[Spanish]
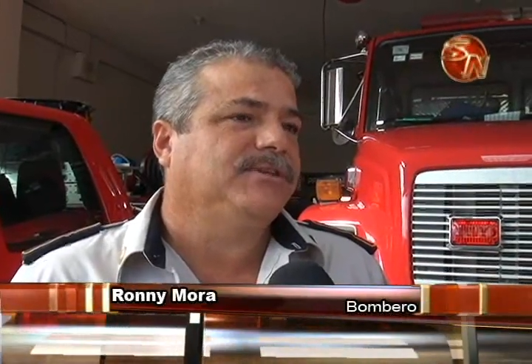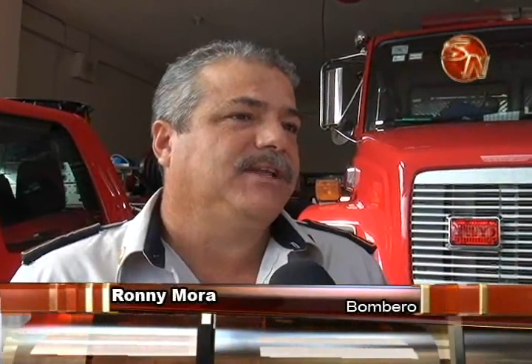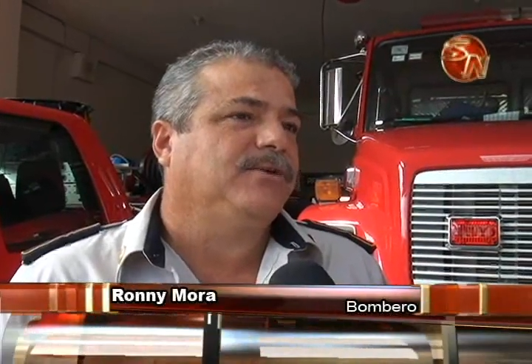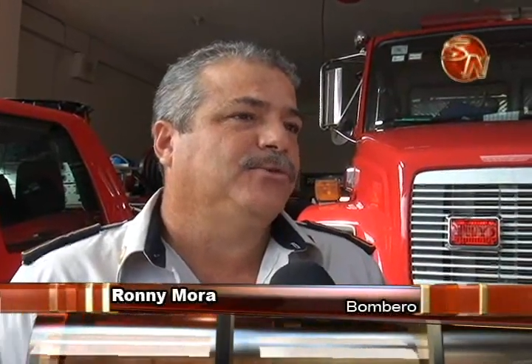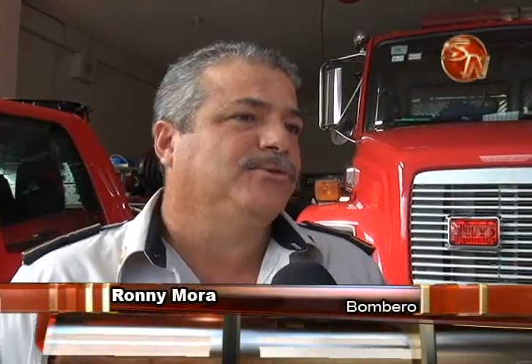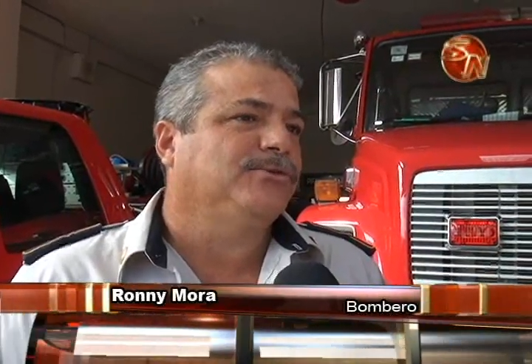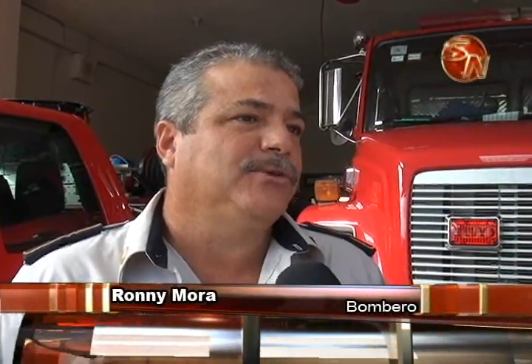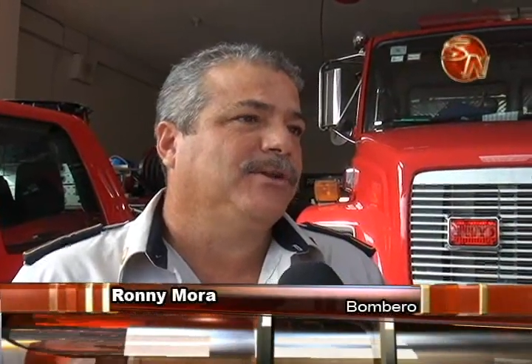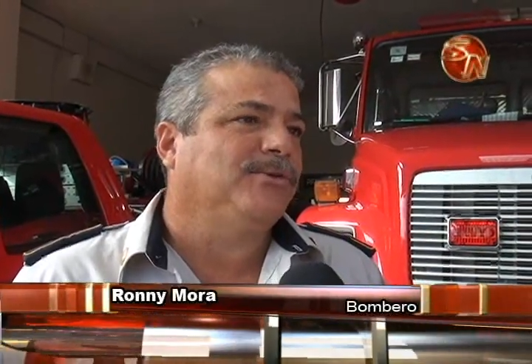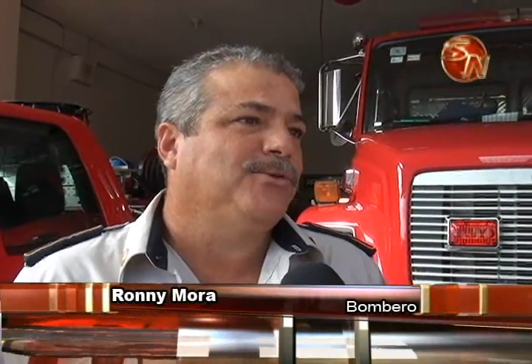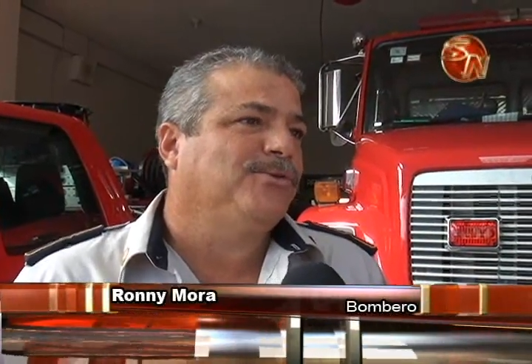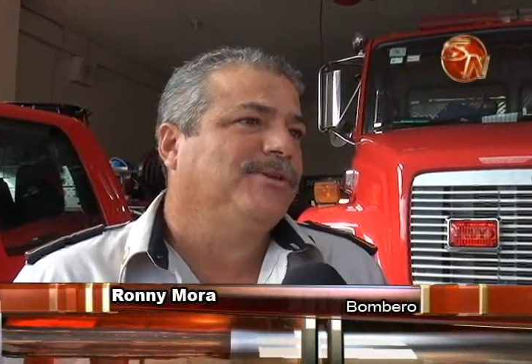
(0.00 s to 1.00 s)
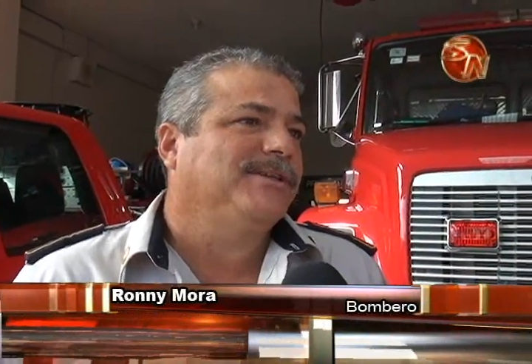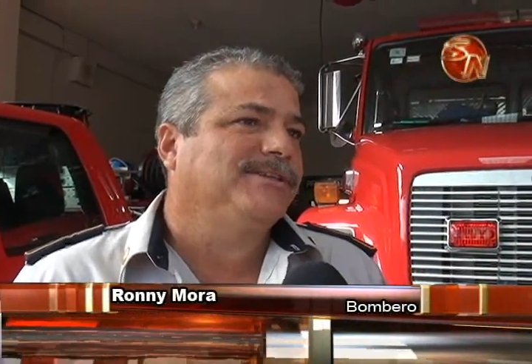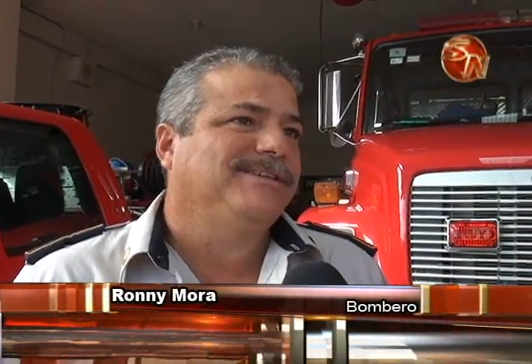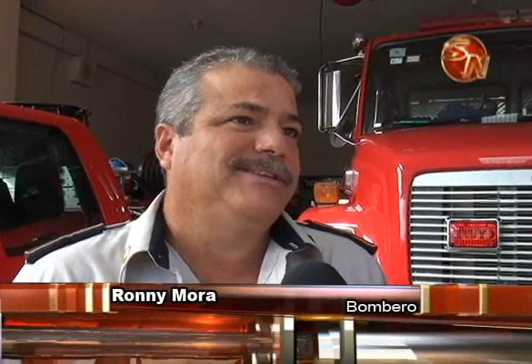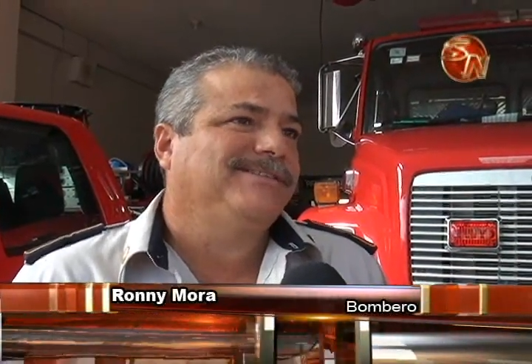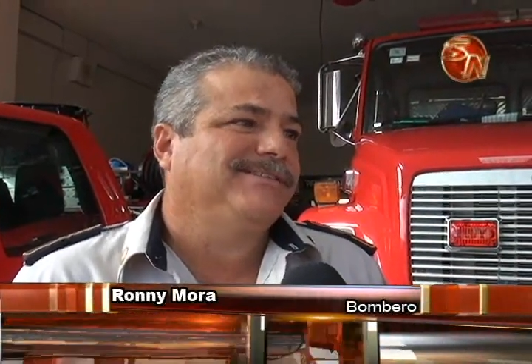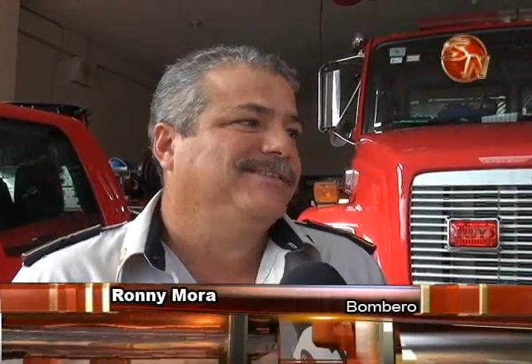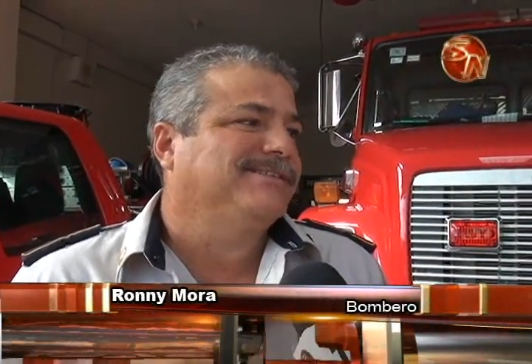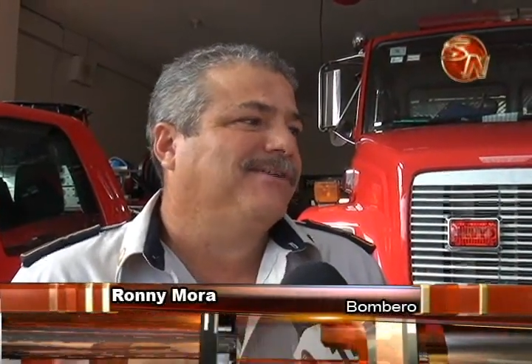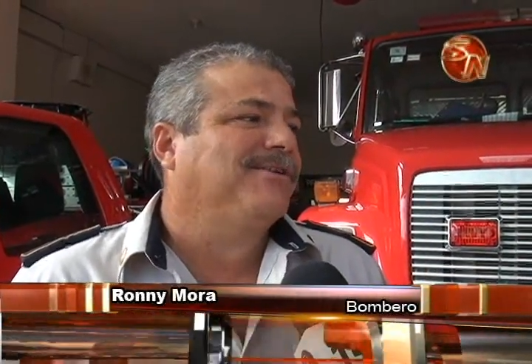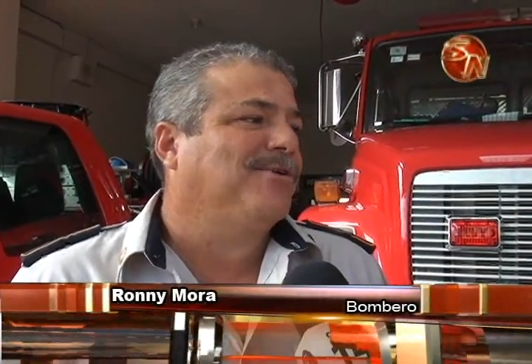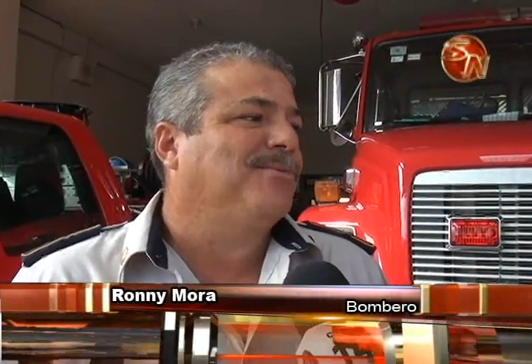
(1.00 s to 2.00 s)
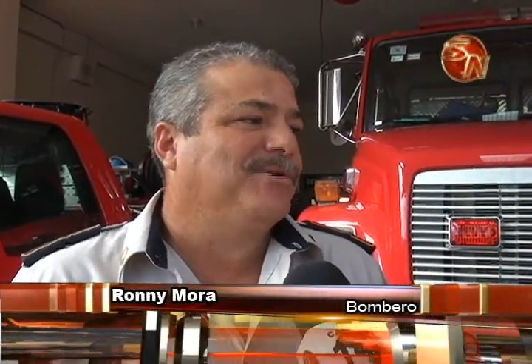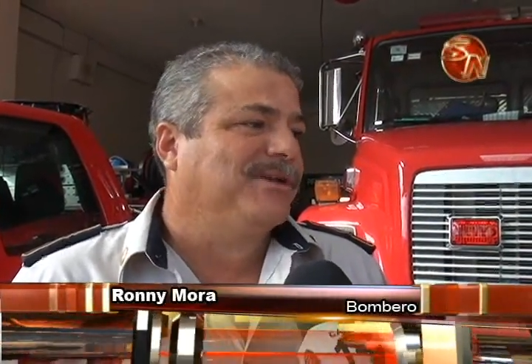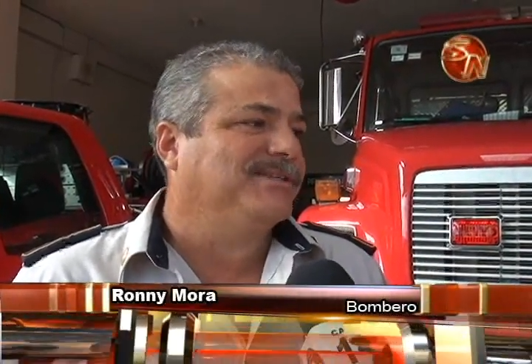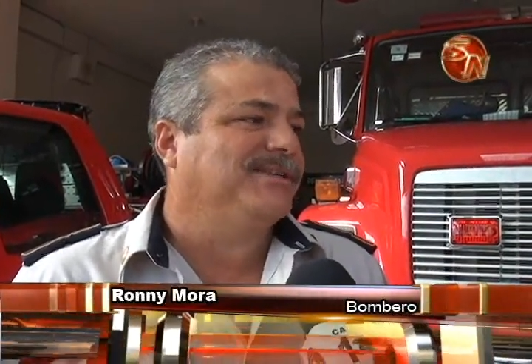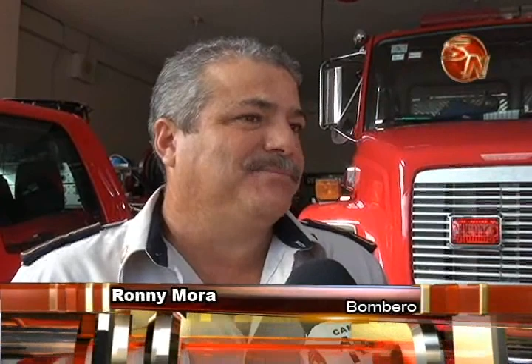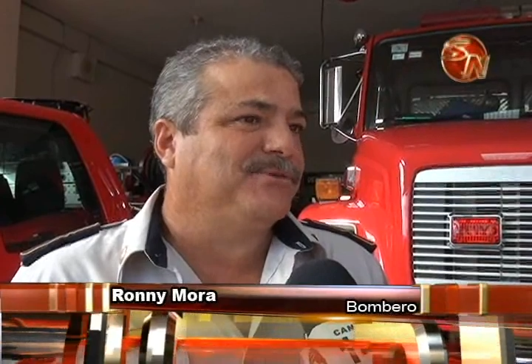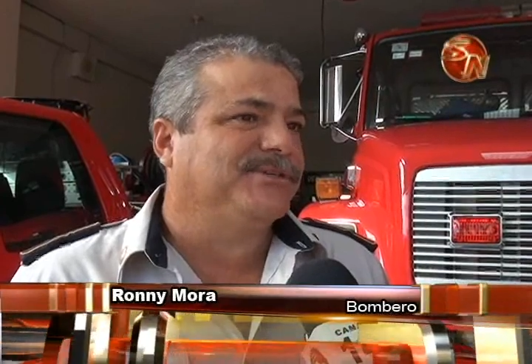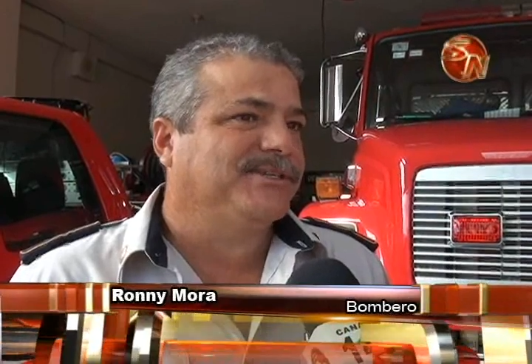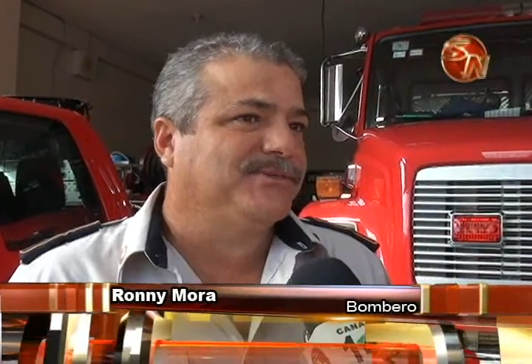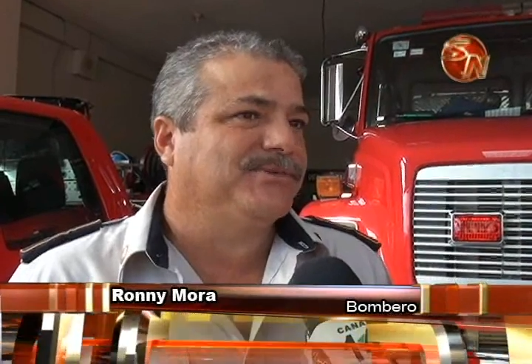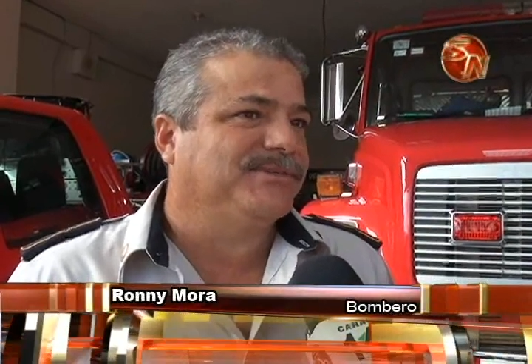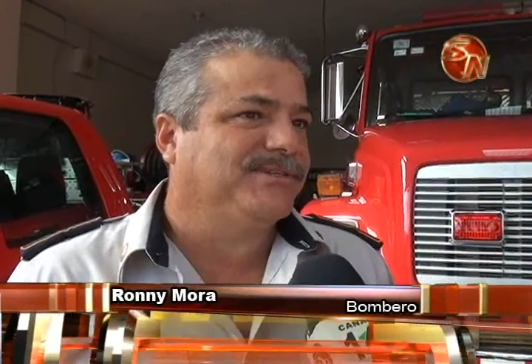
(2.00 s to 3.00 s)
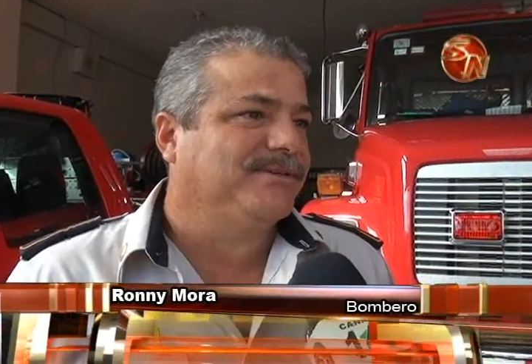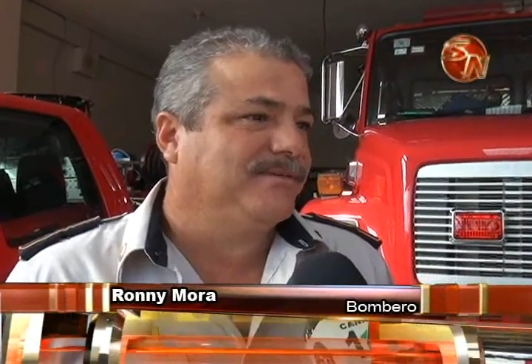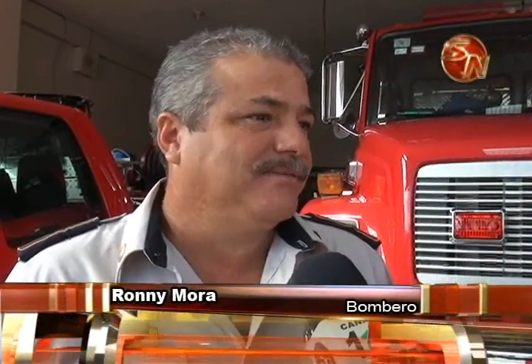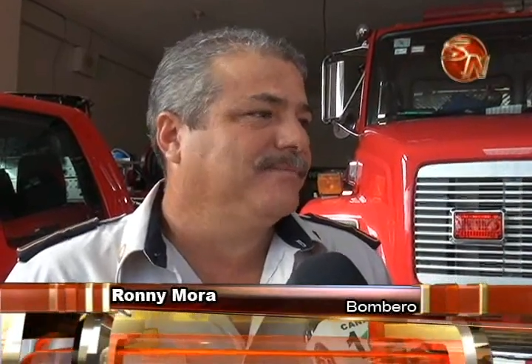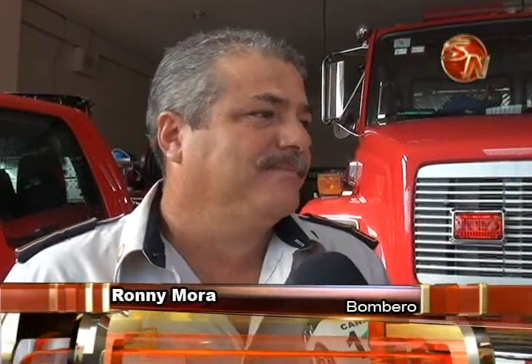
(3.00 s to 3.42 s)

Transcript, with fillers: sería justo que los juzgue sin, saber cómo es el proceso en sí.